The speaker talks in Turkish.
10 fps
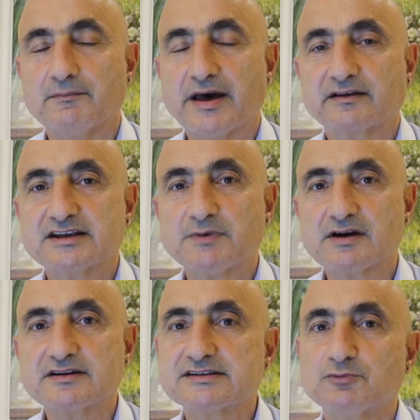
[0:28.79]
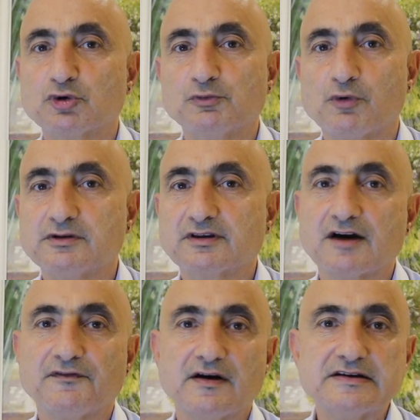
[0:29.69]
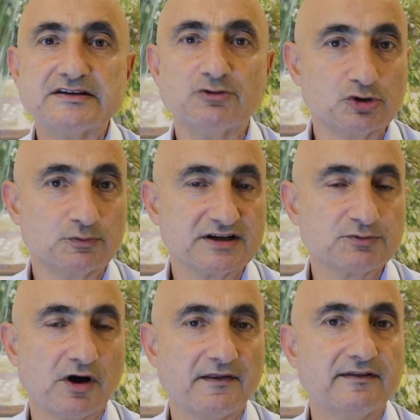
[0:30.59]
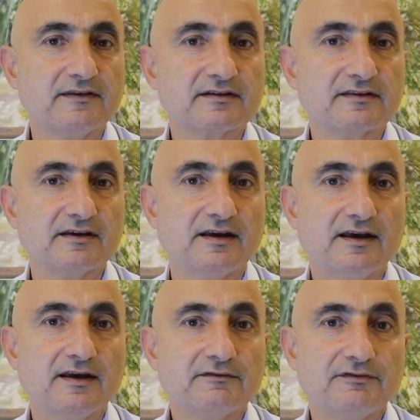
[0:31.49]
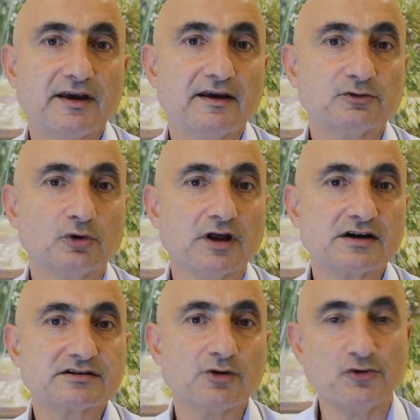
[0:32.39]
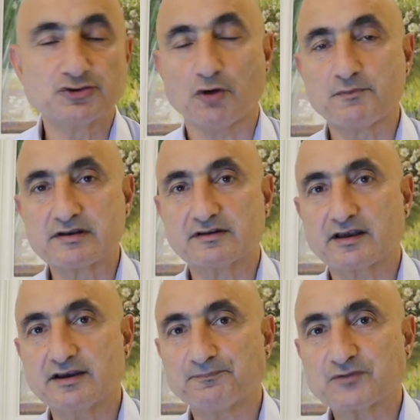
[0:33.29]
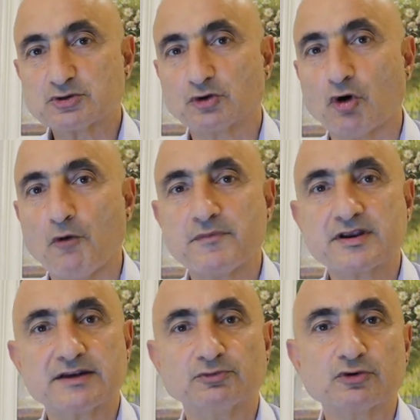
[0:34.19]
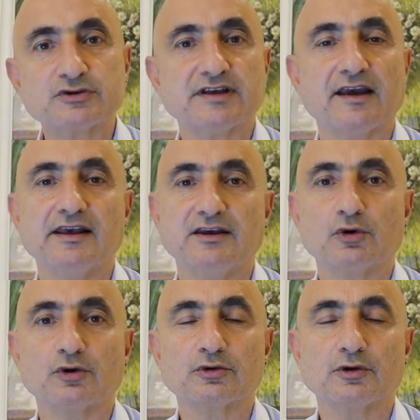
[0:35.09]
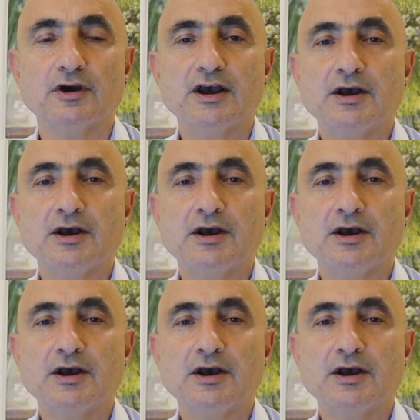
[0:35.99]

Merkez Bankası bugün politika faizini 100 bas puan indirdi ve dolar önce 11 lirayı sonra 11.29 TL'yi gördü.